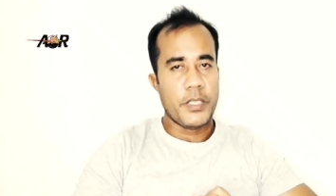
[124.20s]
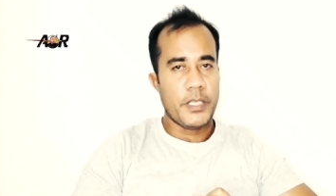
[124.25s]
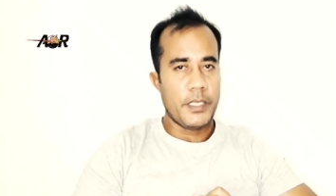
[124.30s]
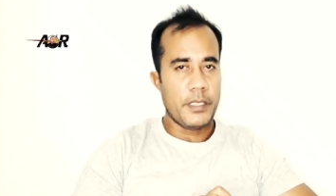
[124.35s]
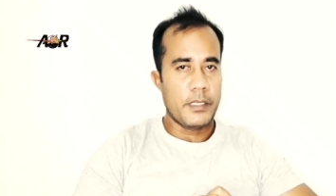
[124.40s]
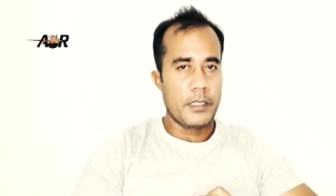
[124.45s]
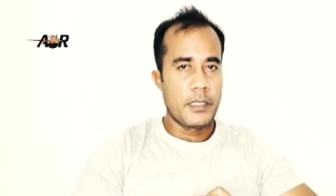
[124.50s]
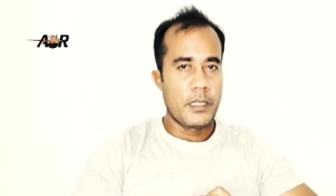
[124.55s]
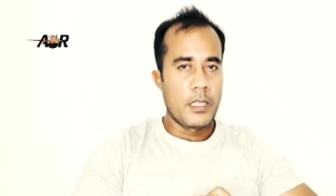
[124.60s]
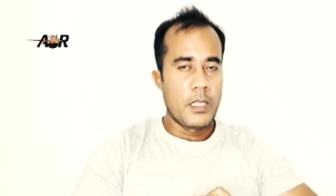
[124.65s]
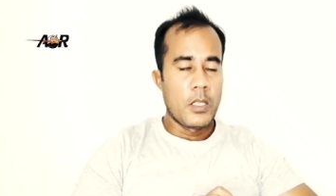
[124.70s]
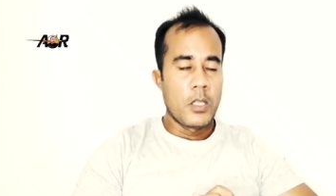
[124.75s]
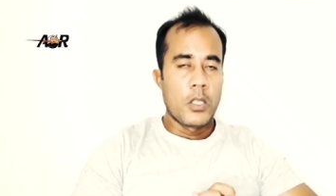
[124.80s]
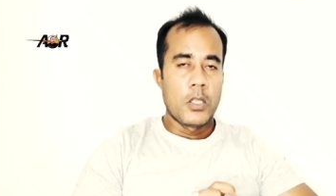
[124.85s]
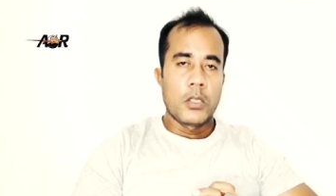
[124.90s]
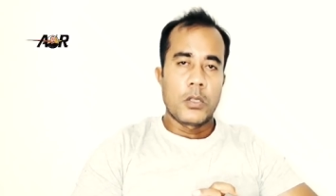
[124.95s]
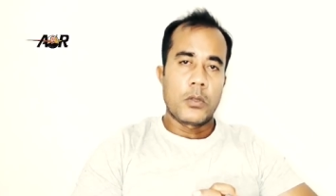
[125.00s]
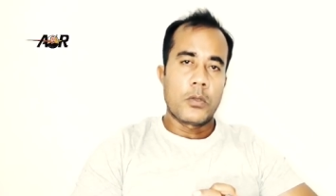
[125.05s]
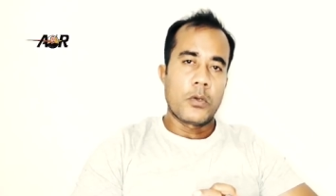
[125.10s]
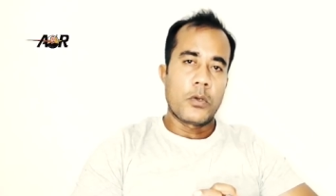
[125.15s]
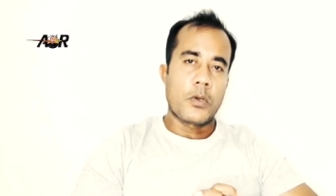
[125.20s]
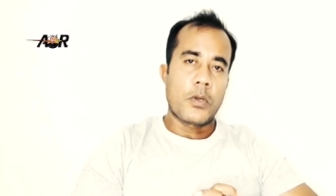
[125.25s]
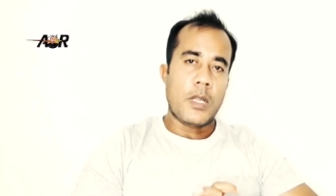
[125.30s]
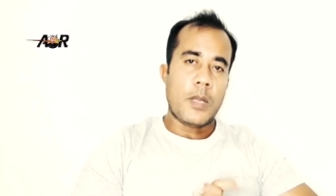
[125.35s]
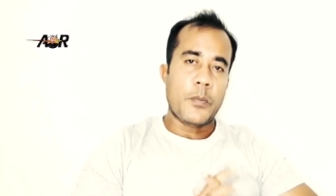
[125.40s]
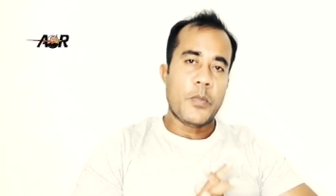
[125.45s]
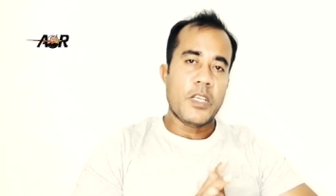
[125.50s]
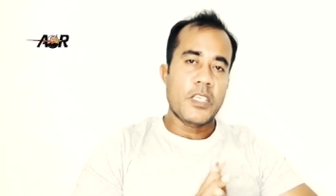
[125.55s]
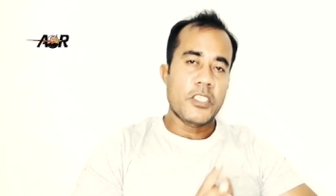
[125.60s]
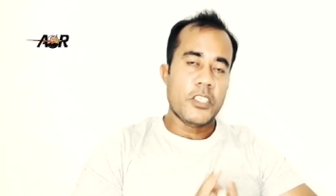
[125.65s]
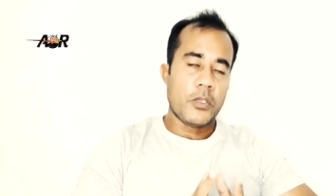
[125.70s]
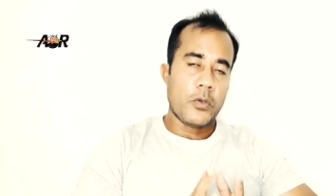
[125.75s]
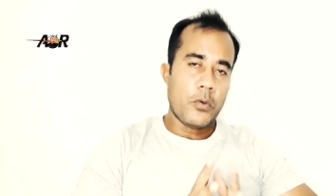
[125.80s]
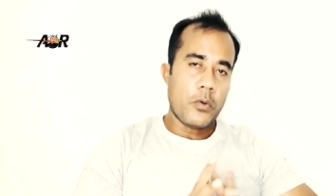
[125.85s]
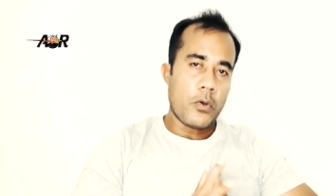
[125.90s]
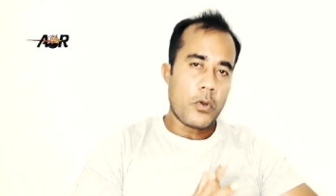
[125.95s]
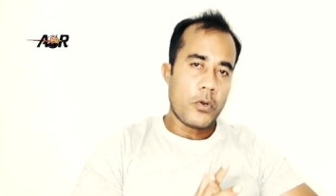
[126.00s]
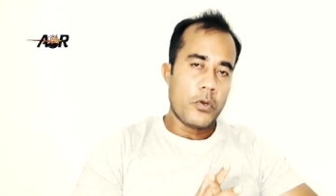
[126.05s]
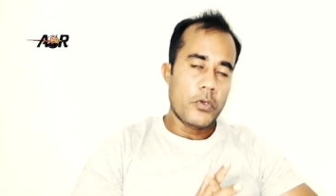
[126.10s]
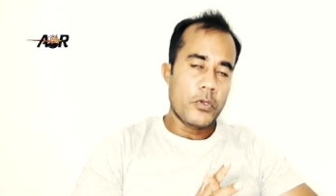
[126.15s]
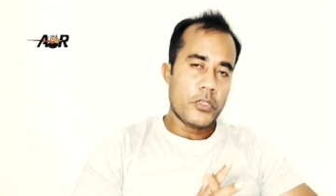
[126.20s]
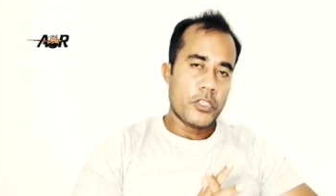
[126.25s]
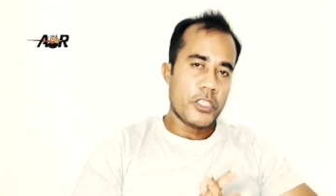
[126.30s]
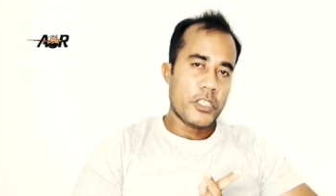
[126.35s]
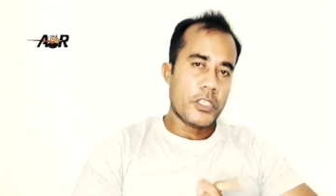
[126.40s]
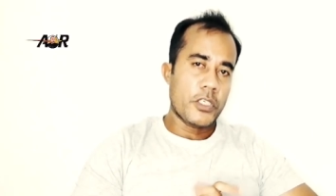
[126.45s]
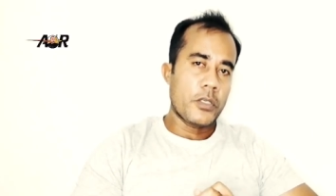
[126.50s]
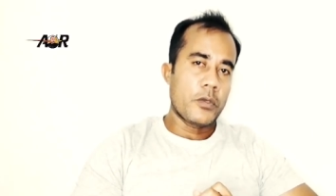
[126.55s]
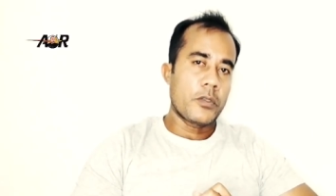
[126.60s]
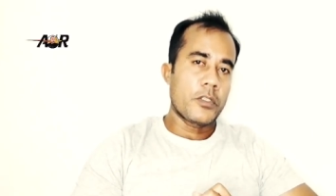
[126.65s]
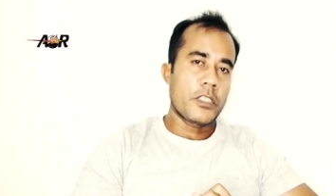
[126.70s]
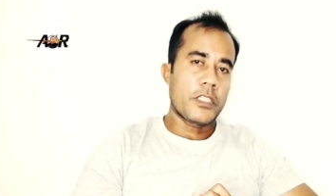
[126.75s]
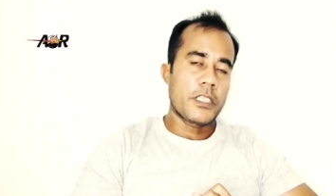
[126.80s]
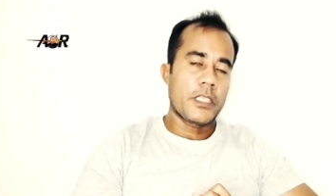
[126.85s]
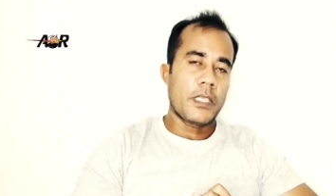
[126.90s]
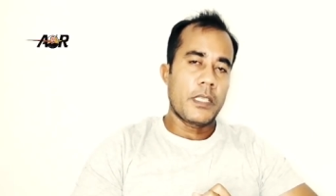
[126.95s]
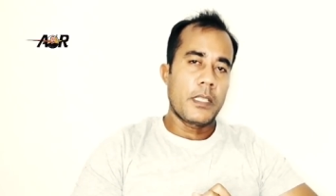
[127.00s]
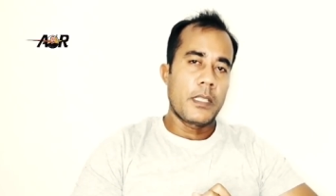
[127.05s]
কি তো আপনার যে করণীয় সেটা হচ্ছে